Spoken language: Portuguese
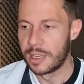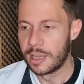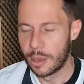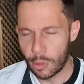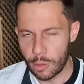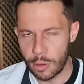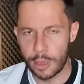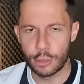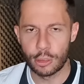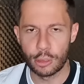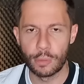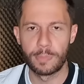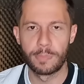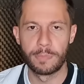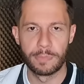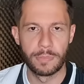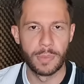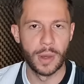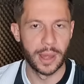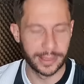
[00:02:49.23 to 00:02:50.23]
Eu conheço
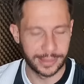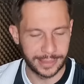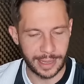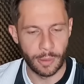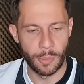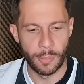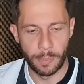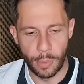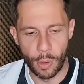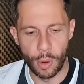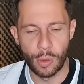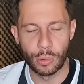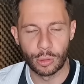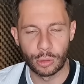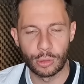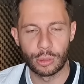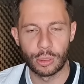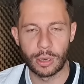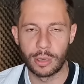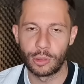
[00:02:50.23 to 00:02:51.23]
até um pouco
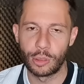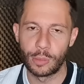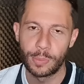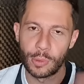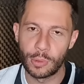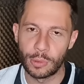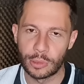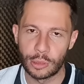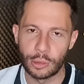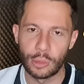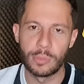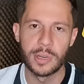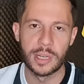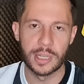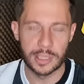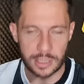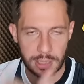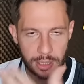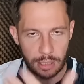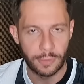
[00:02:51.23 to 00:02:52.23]
do jogador por conta do
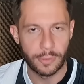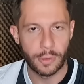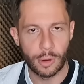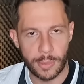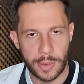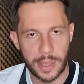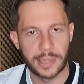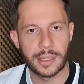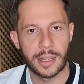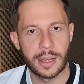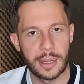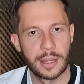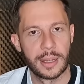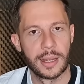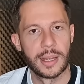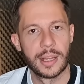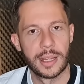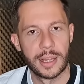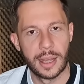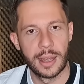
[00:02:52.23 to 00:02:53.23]
Manchester, eu vou comentar
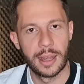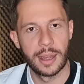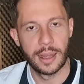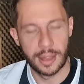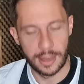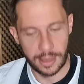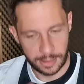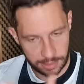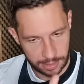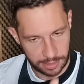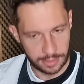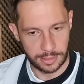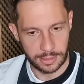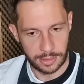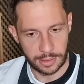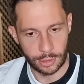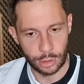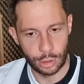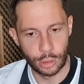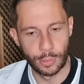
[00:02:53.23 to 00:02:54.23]
é, é,
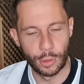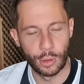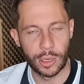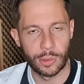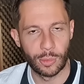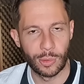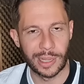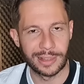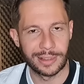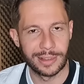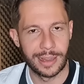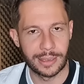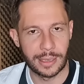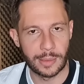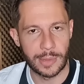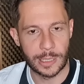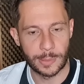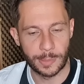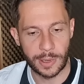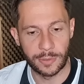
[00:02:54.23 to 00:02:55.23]
sobre o atleta
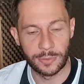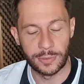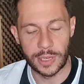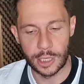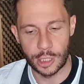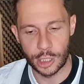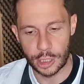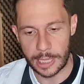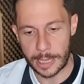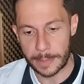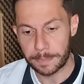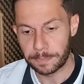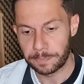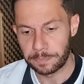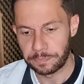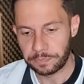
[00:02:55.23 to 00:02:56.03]
mais pra frente, tá?